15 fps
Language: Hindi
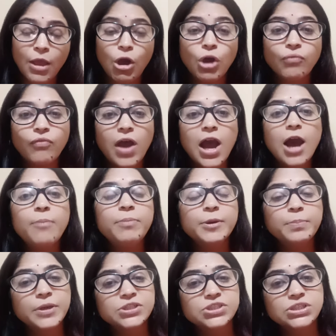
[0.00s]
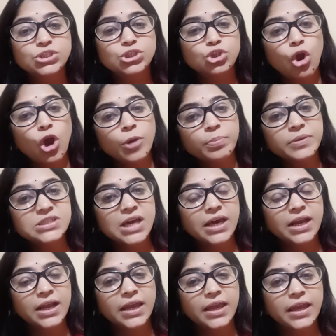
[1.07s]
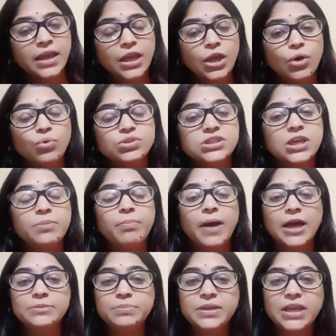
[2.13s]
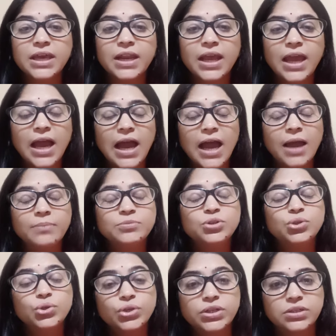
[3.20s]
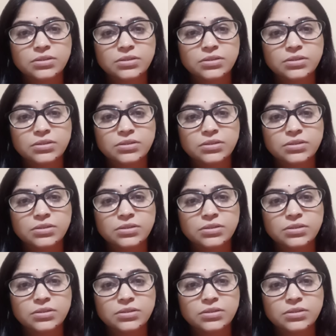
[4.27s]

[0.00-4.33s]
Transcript: और वहाँ पर पेशेंट शॉक में जा रहा है उसके बाद भी कह रहा है आई एम गुड